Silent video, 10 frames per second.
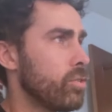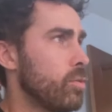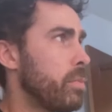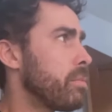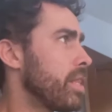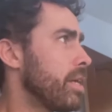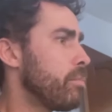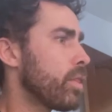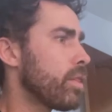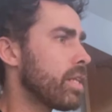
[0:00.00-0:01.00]
el primer día
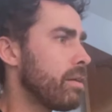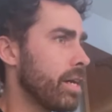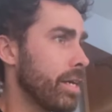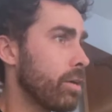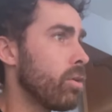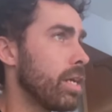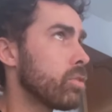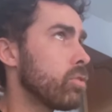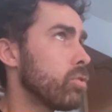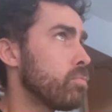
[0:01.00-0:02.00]
trabajé con las
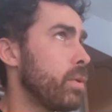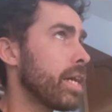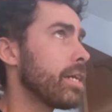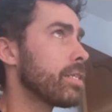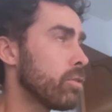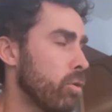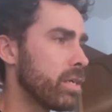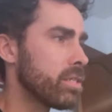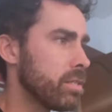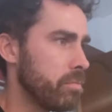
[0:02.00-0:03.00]
dos parejas
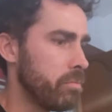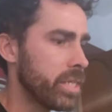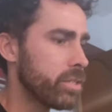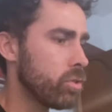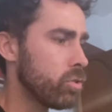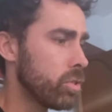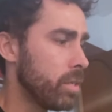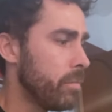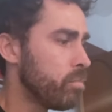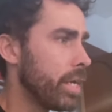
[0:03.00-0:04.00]
dobles
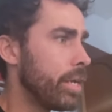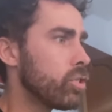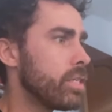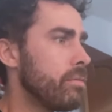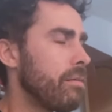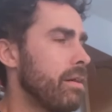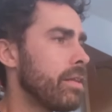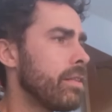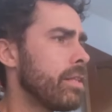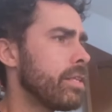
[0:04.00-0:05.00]
mixtos, ellos
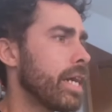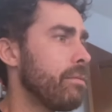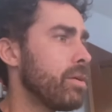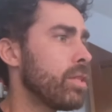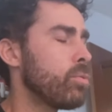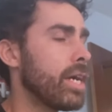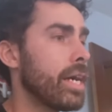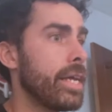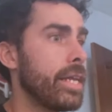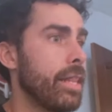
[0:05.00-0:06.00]
llevaban, llegaban de una
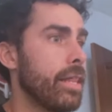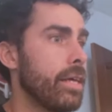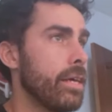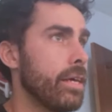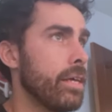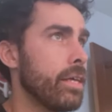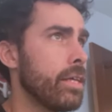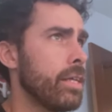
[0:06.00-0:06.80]
gira de,